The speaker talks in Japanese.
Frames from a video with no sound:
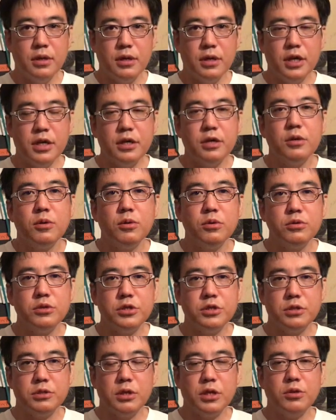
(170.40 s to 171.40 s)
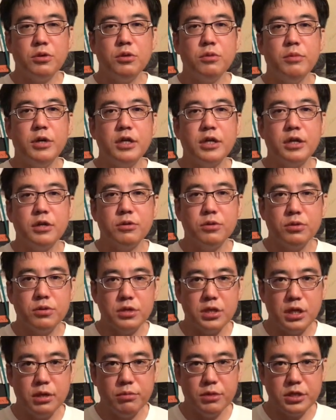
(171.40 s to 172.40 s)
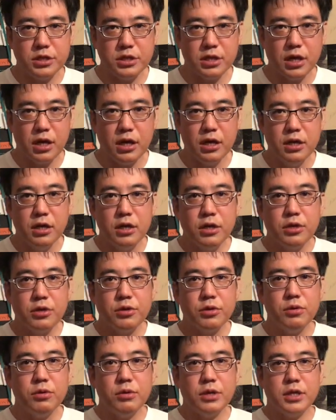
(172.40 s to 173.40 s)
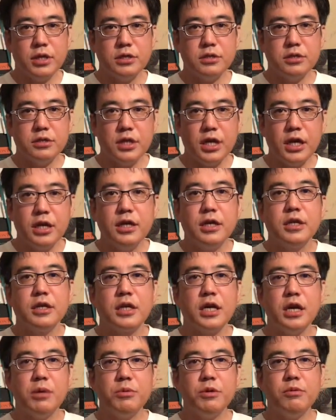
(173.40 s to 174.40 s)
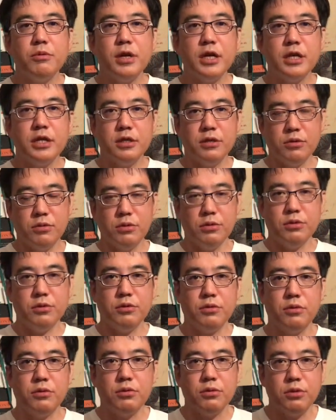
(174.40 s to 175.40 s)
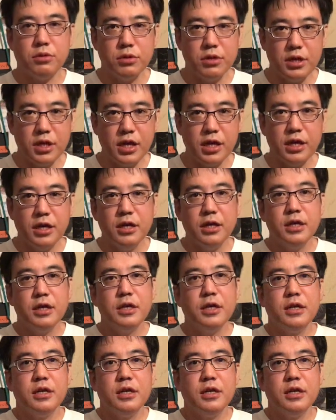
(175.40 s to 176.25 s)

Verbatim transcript: はい本日はどうもありがとうございました今日はですね神ワインということで